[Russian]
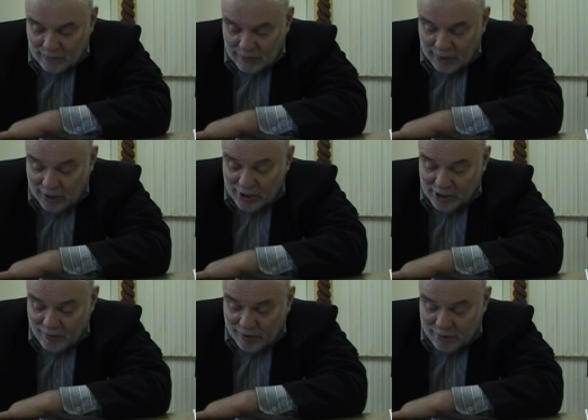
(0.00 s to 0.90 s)
Гераклит
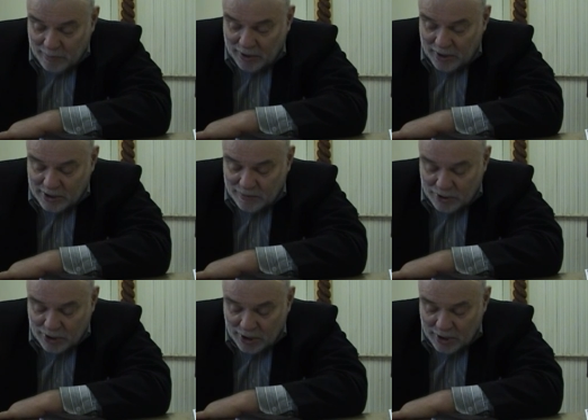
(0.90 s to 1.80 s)
говорит, мир есть
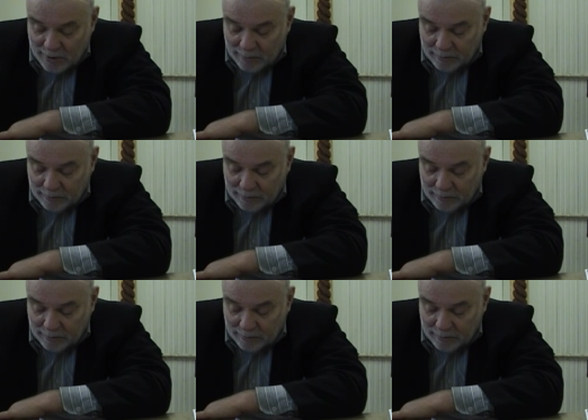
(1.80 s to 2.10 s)
движение.